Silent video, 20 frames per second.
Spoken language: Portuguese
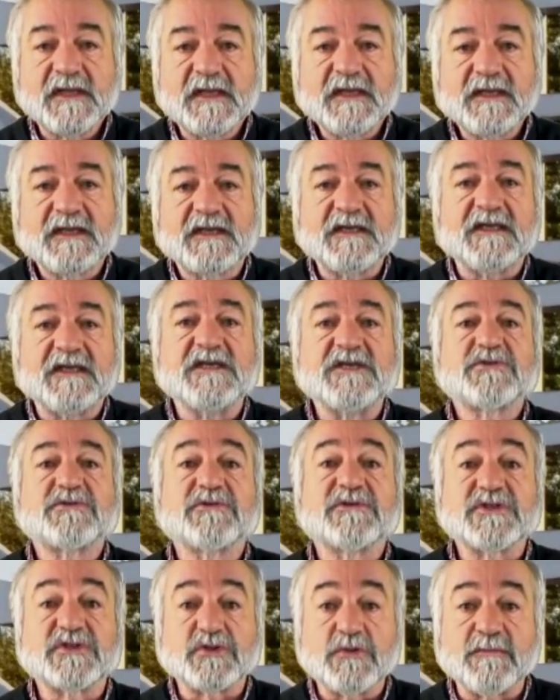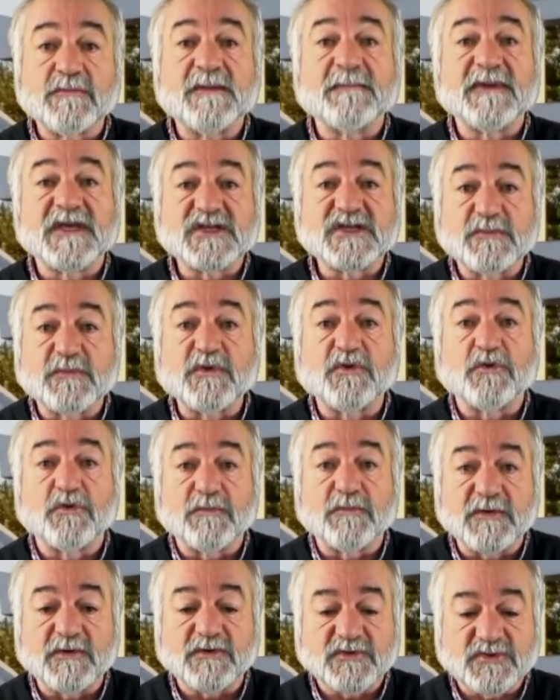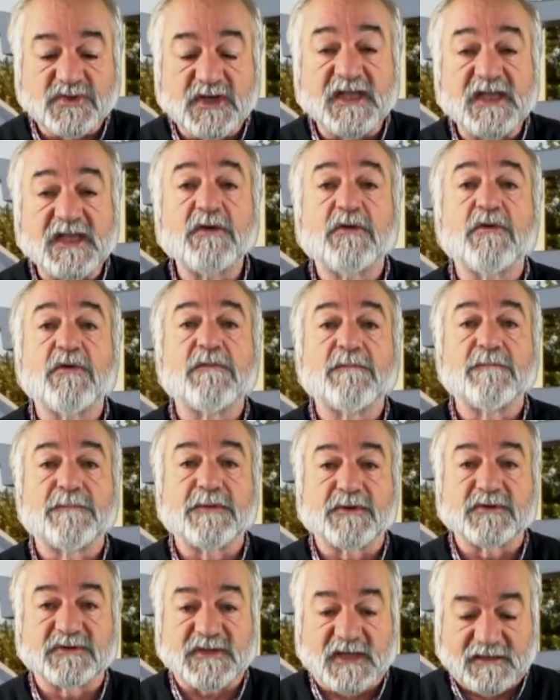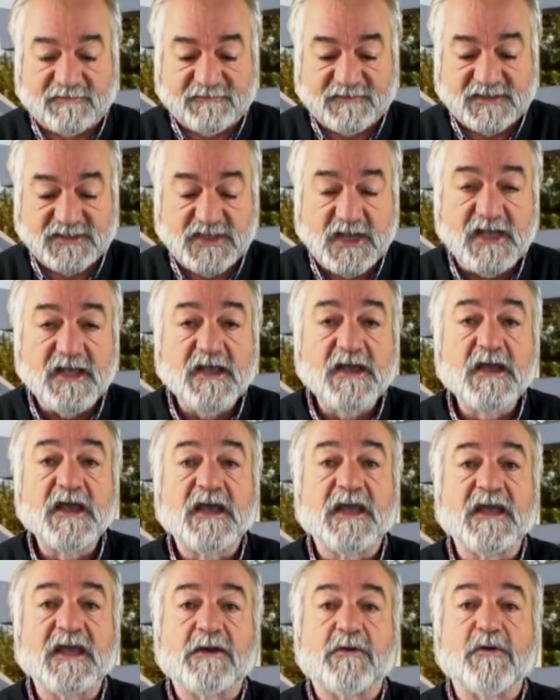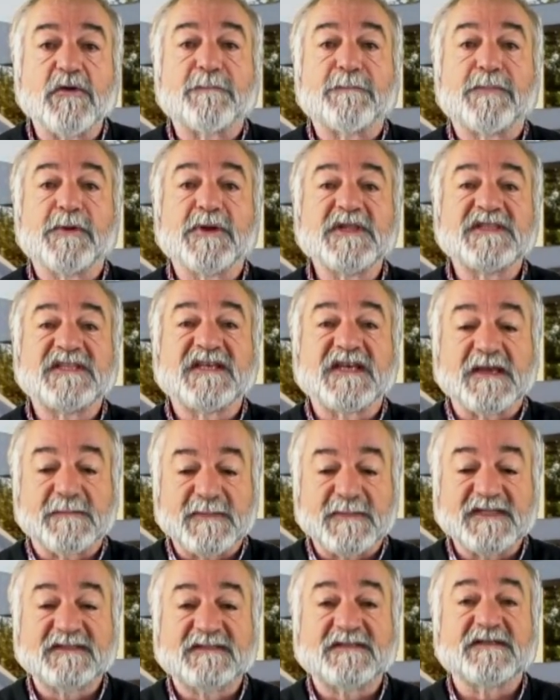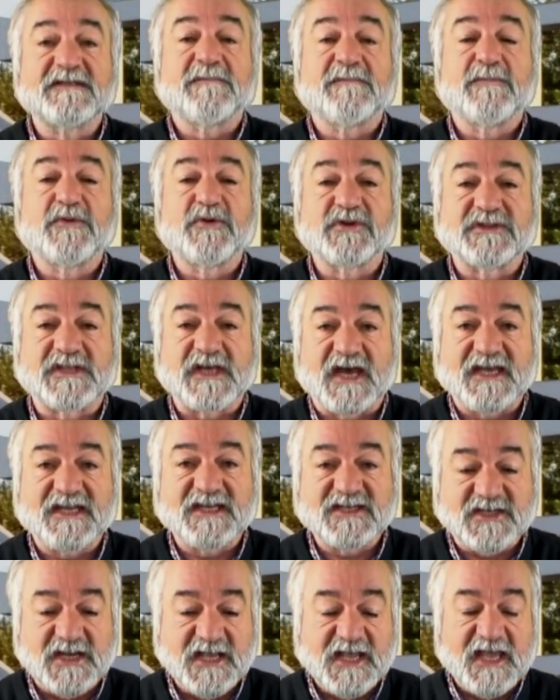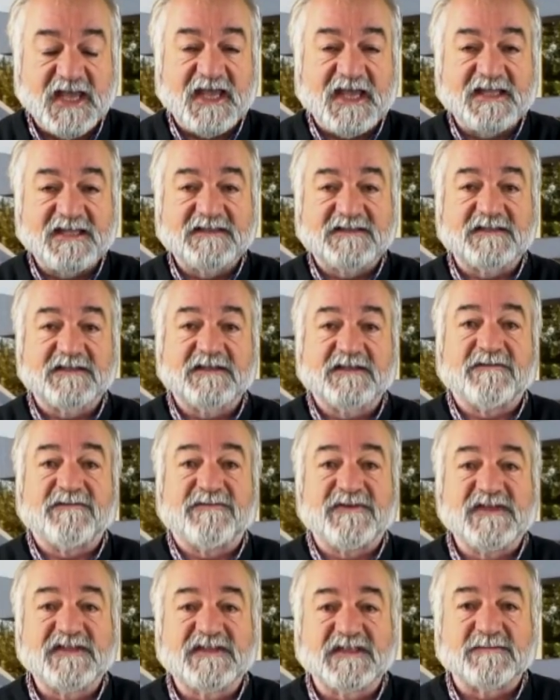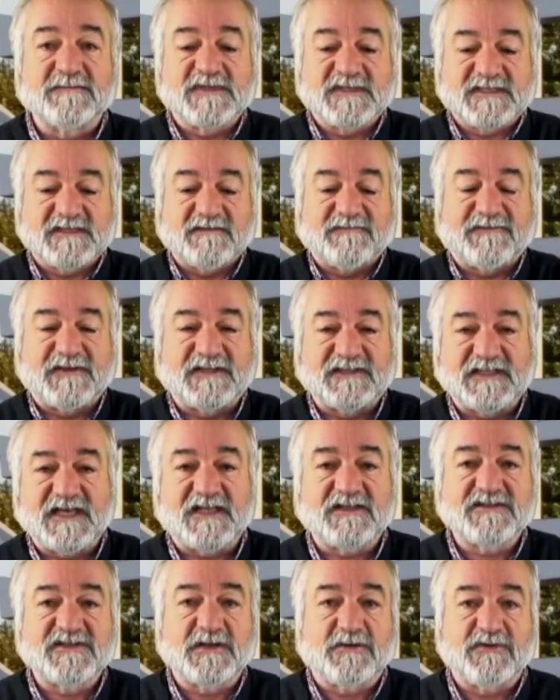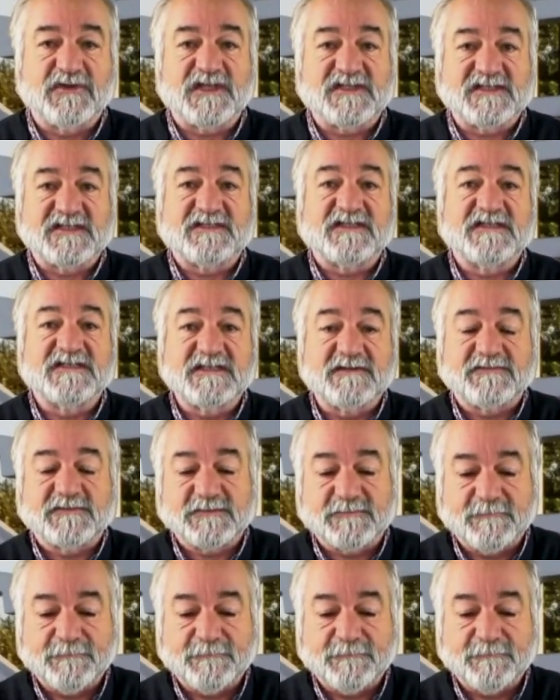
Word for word: que isto assuma mesmo números incomportáveis e politicamente mortais entre vítimas e infectados e cuidados intensivos.